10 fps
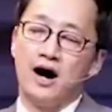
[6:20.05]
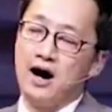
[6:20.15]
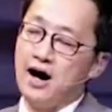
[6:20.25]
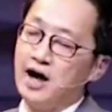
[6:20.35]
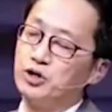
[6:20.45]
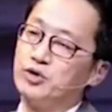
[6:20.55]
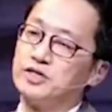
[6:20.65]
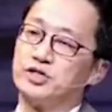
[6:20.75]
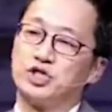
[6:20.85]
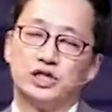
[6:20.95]

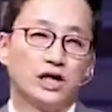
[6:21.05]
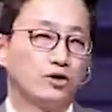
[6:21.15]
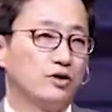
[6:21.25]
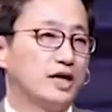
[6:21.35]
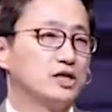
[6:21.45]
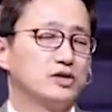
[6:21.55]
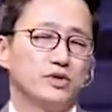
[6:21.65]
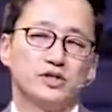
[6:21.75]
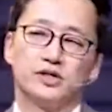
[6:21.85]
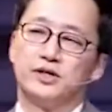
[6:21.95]
학교에서 진화론을
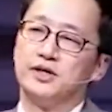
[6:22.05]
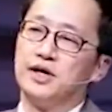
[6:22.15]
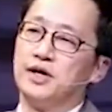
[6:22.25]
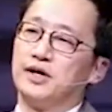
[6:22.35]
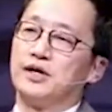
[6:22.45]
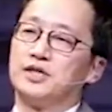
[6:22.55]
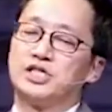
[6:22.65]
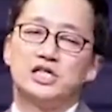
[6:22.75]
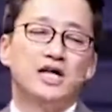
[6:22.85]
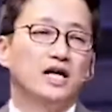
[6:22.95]
가르치면서
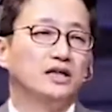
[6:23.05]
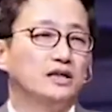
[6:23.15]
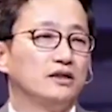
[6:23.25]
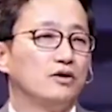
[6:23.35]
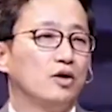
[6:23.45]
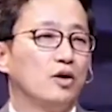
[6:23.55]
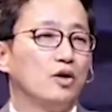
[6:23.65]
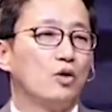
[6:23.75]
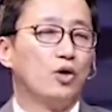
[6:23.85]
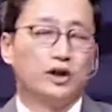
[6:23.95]
신앙은
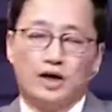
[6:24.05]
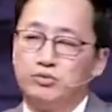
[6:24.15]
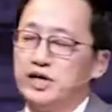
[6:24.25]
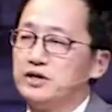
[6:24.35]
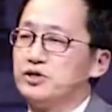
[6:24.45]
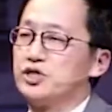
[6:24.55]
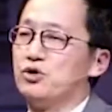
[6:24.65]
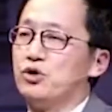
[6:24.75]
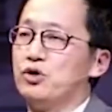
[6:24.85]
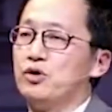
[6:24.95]
고리타분한
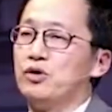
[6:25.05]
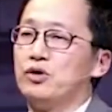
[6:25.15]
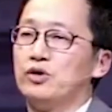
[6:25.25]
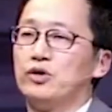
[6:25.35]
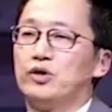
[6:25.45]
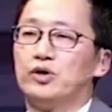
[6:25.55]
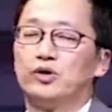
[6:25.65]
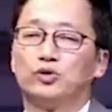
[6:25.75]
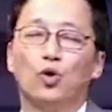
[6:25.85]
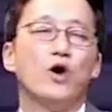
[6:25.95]
것이고
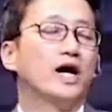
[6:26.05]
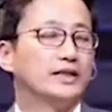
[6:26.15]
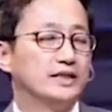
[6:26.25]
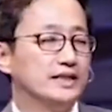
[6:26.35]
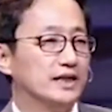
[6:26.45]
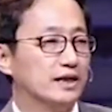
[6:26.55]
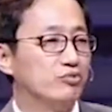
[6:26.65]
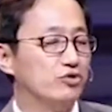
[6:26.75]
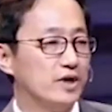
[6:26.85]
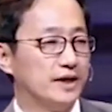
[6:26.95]
동화 같은 이야기에
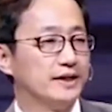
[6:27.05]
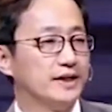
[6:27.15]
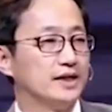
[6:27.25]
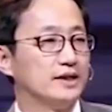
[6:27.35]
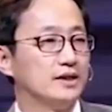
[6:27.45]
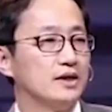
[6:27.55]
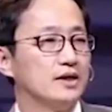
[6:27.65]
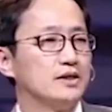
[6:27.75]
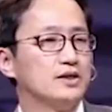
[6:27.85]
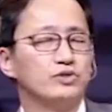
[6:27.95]
불과하다.
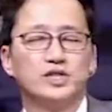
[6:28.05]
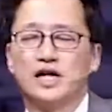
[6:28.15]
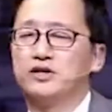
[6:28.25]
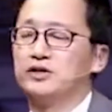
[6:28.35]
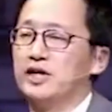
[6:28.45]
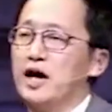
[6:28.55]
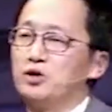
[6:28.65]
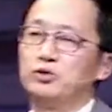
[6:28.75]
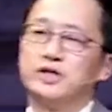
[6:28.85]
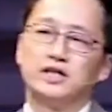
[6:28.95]
그래서 우리 자녀들이
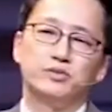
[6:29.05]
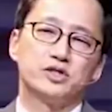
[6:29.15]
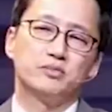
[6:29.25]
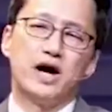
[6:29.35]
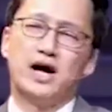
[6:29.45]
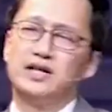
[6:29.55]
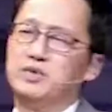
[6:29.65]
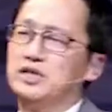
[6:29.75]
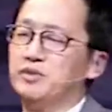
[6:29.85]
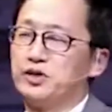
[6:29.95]
학교를 다니면서 많이
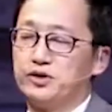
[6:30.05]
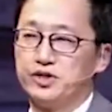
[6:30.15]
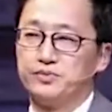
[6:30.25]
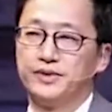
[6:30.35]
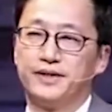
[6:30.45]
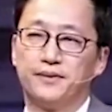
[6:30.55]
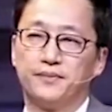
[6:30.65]
믿음이 떨어집니다.